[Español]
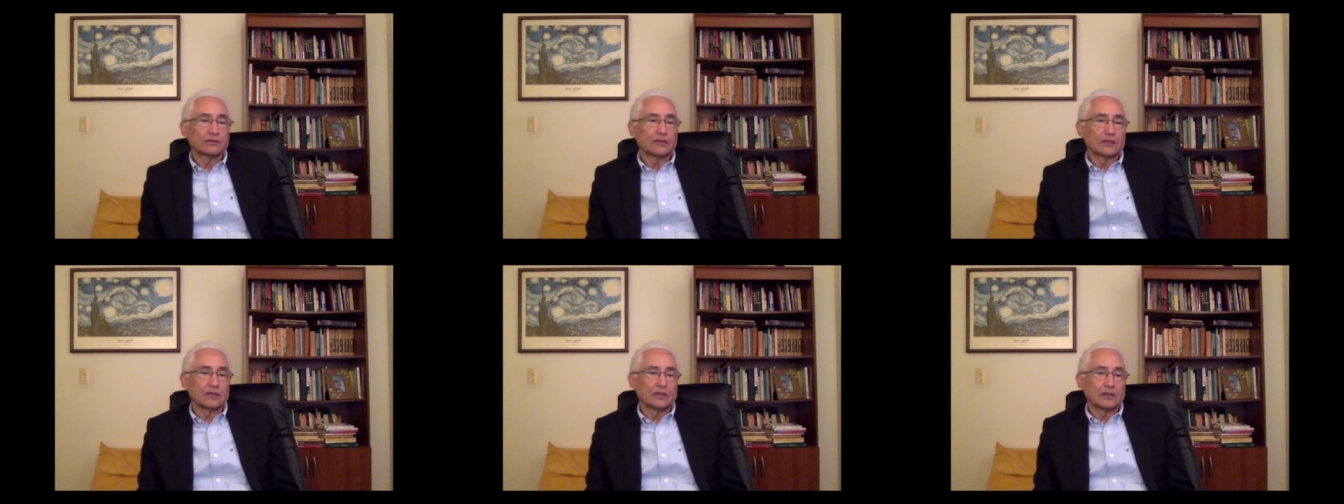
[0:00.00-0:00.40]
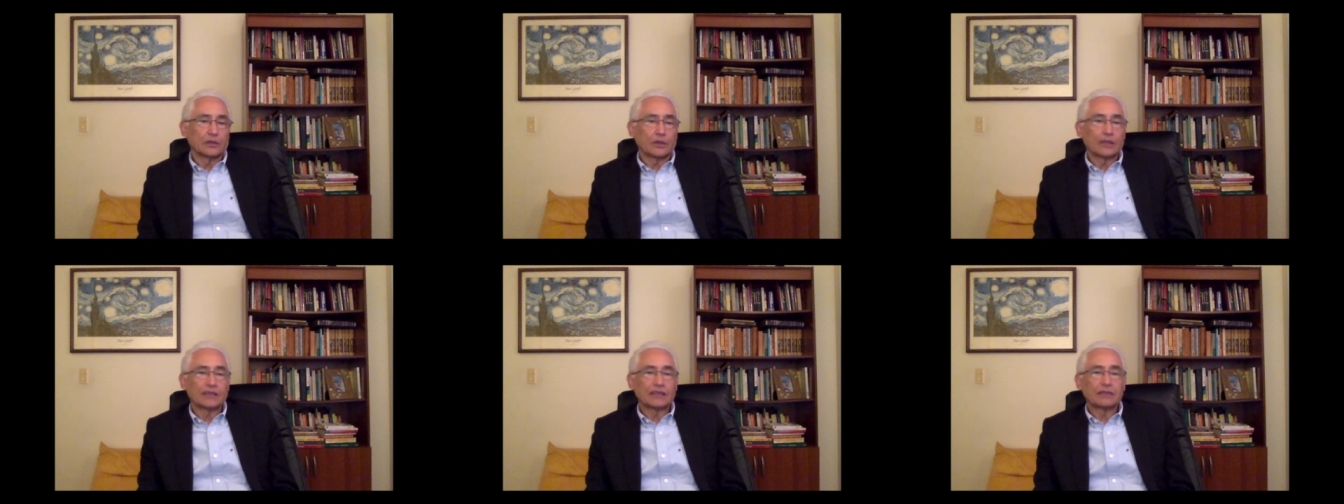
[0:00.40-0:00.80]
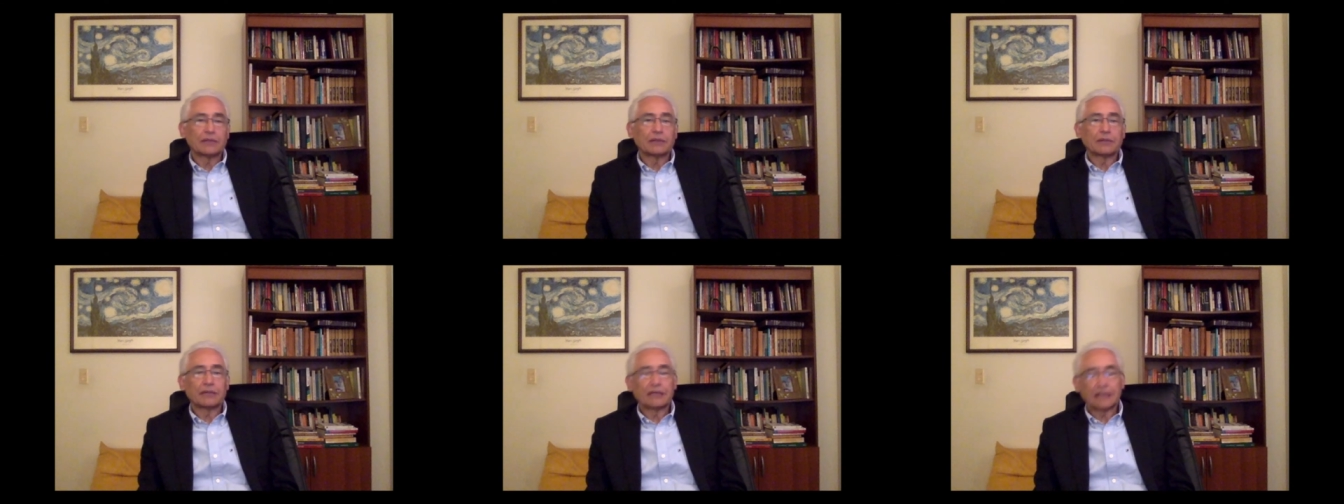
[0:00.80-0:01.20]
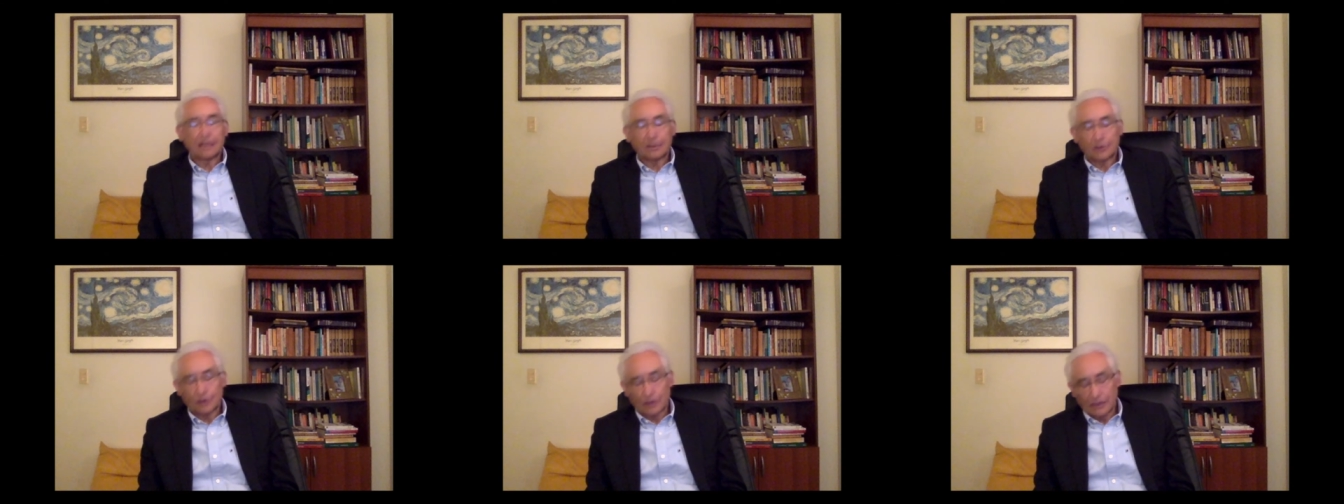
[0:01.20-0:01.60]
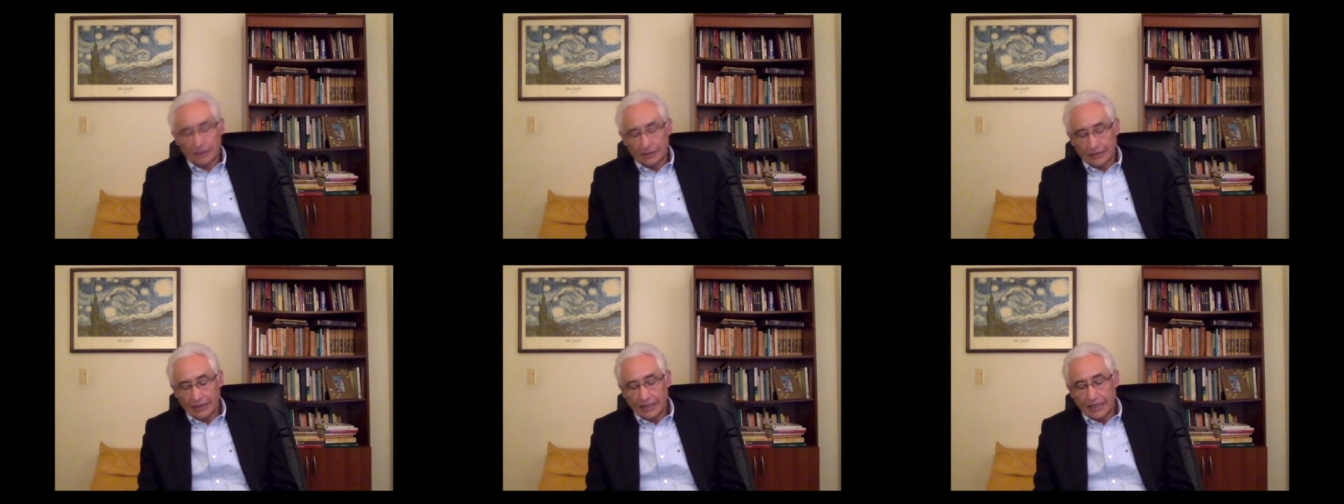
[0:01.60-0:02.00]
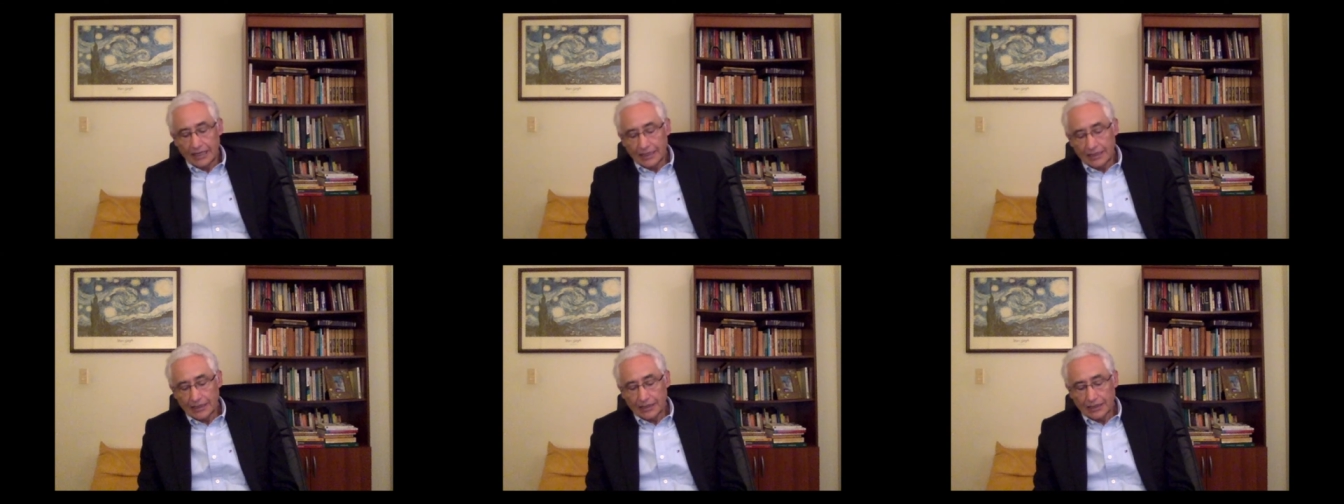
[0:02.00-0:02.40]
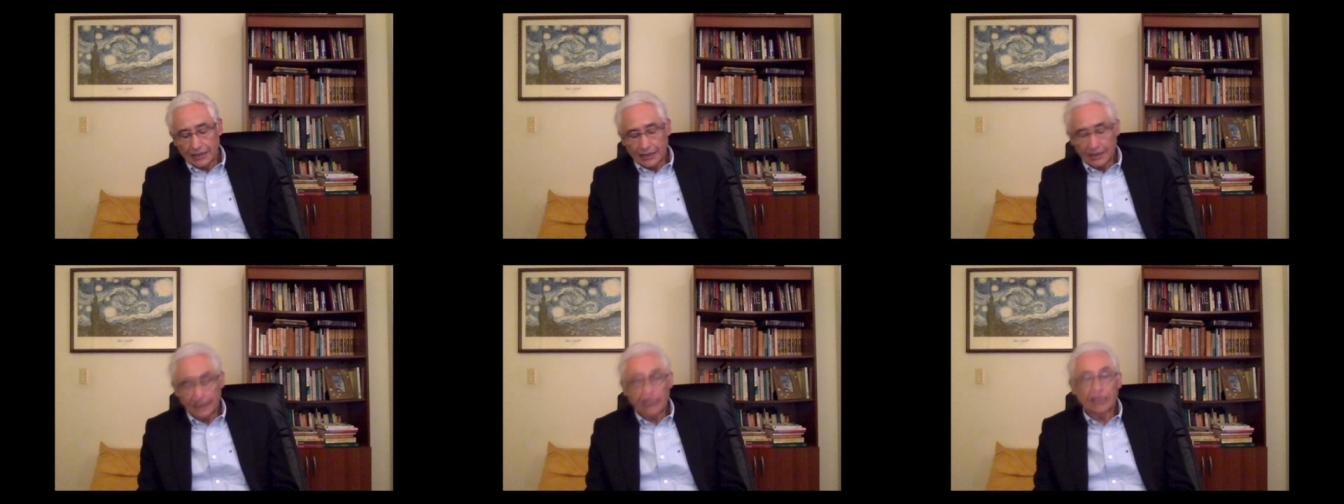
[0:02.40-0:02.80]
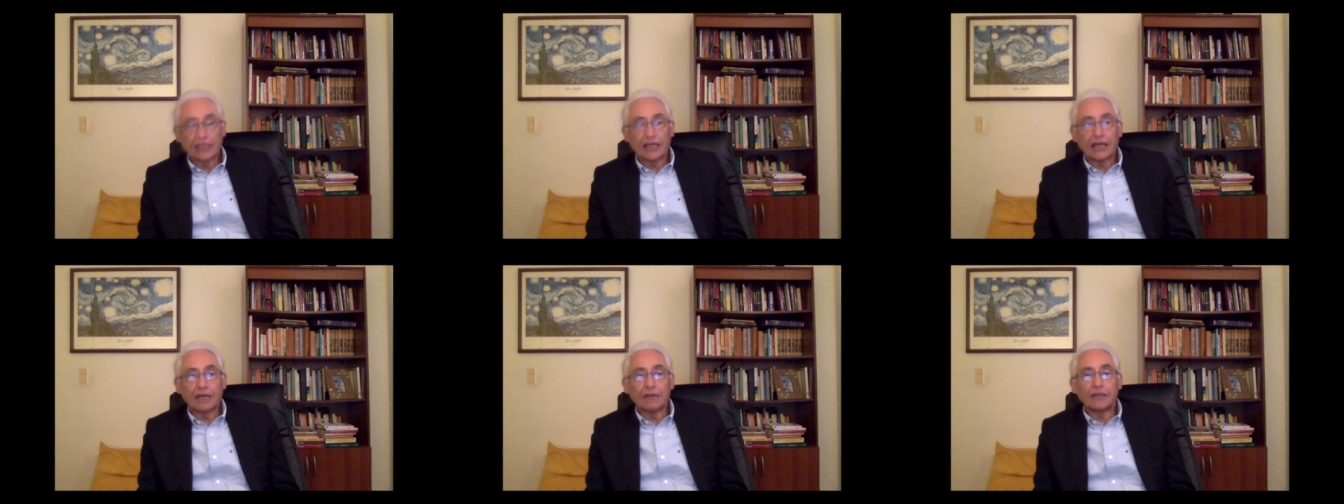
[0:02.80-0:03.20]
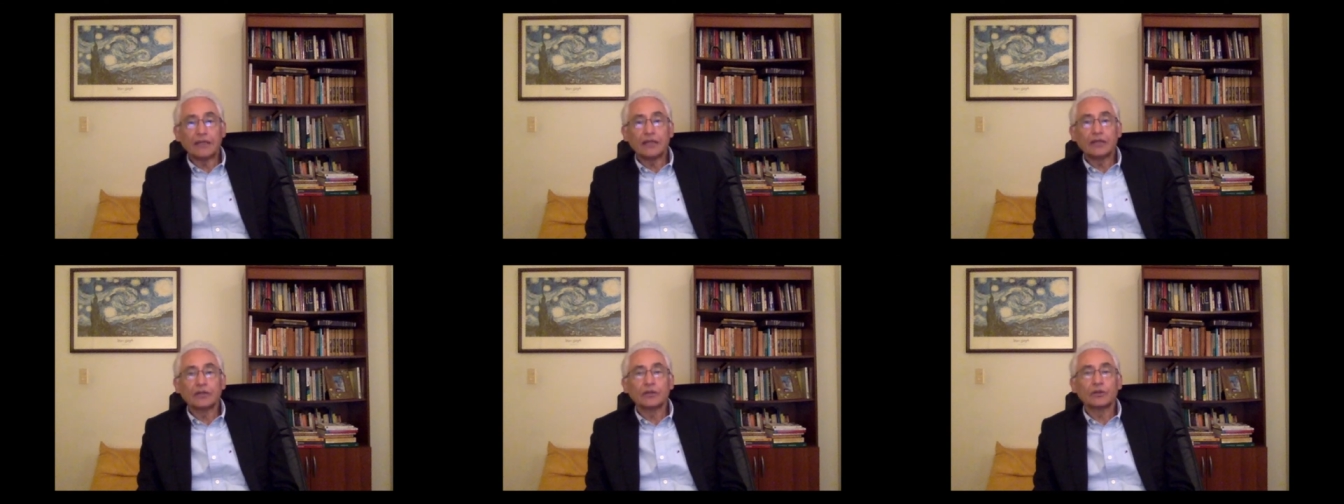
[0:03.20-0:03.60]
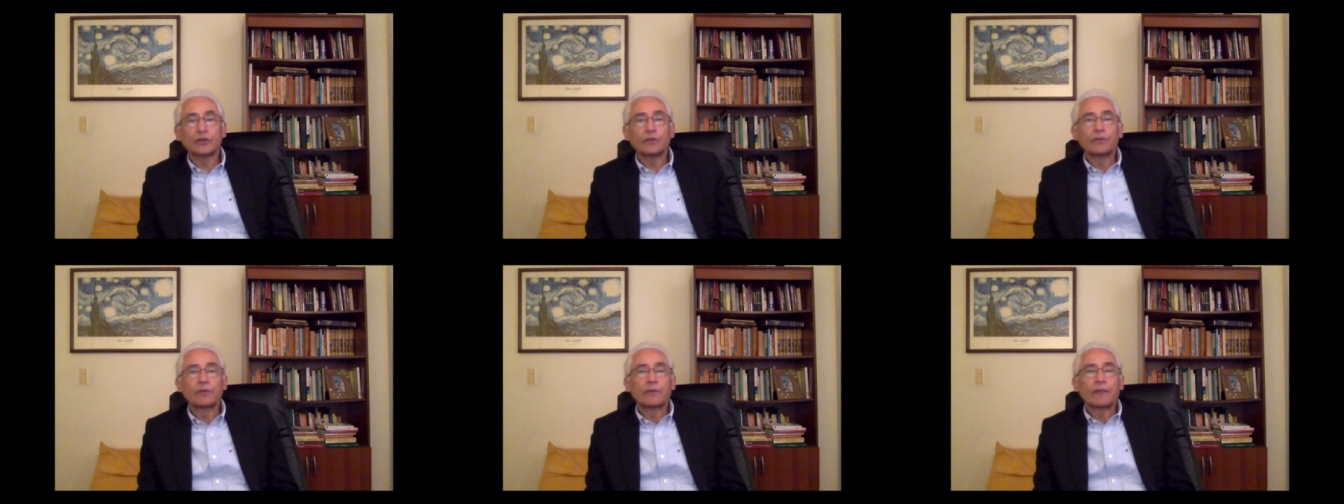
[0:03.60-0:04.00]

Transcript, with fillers: eh, cuál es el papel de la violencia en el delineamiento